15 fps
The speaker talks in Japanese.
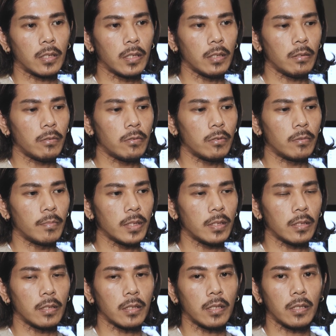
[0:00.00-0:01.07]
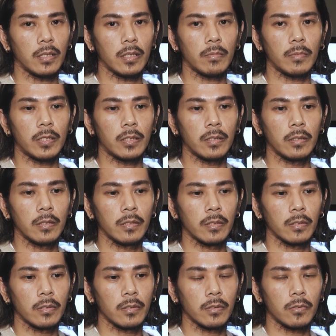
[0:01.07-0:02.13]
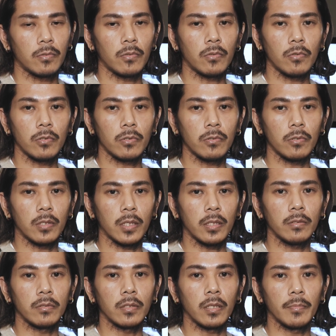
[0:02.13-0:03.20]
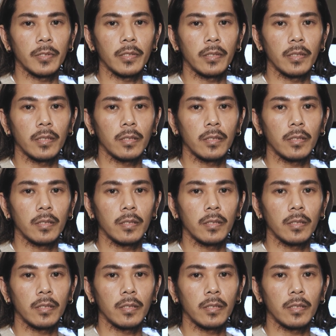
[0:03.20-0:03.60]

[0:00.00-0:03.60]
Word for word: 結構まさか片山広告効果あるんかみたいな。